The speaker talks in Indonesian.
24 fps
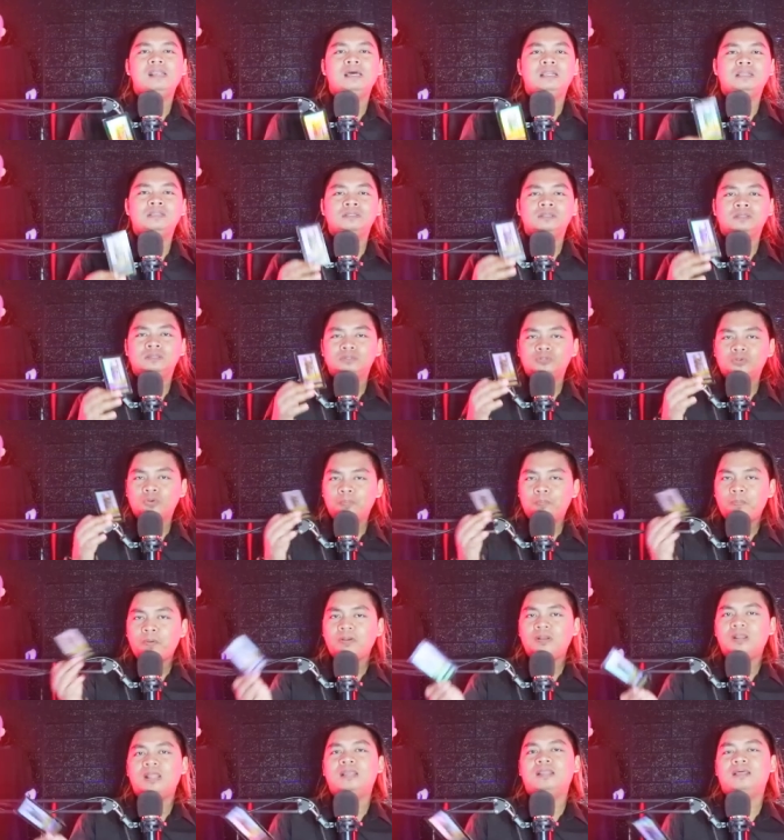dan
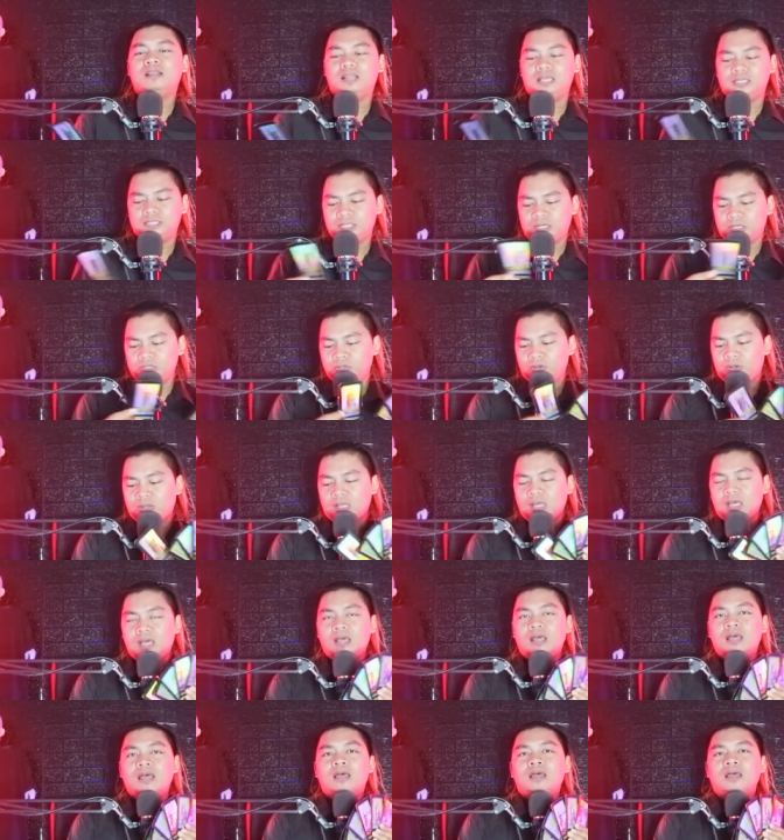support dari Lesti
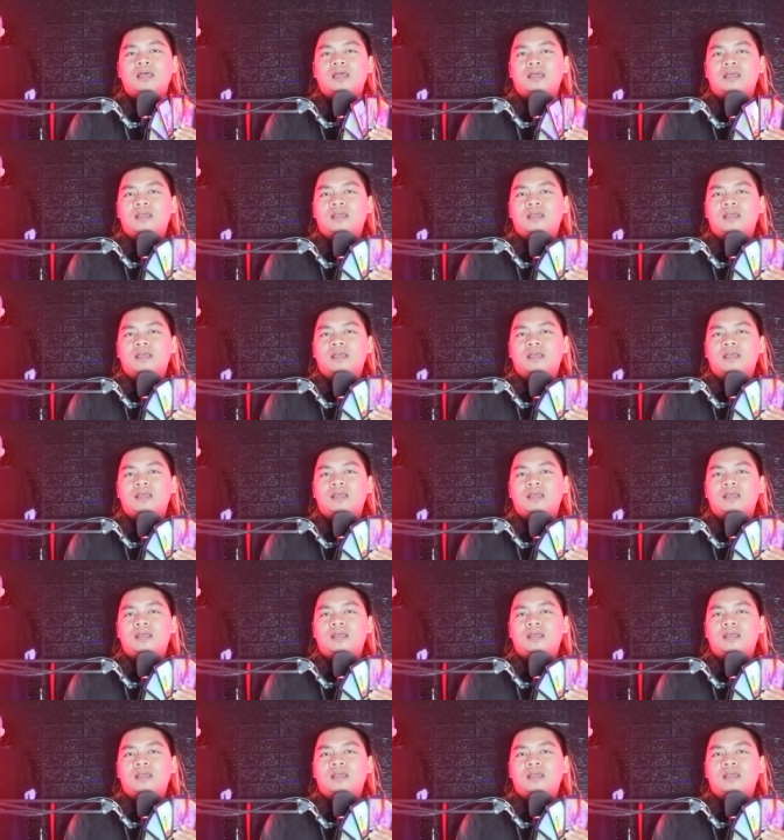Kejora